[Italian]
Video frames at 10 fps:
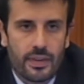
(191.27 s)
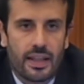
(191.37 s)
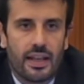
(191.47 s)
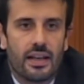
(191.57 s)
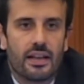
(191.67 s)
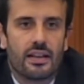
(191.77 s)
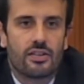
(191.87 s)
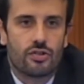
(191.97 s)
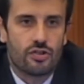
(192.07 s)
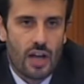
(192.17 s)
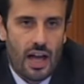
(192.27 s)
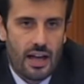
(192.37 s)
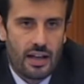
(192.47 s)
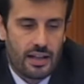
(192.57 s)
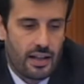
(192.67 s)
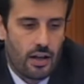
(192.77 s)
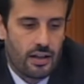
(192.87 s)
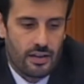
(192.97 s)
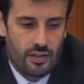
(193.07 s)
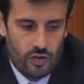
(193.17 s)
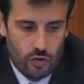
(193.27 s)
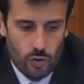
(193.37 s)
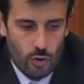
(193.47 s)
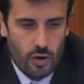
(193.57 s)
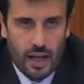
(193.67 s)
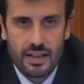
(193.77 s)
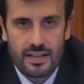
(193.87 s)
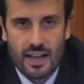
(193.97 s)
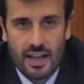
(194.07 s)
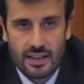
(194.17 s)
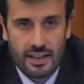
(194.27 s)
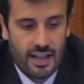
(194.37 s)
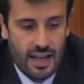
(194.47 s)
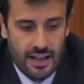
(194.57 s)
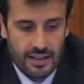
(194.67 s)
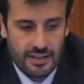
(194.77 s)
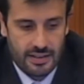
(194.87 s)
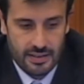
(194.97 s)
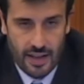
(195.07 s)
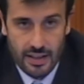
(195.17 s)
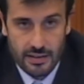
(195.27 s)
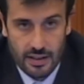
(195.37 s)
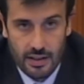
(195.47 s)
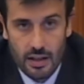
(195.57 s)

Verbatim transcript: che già sono localizzate nell'area del Tridente.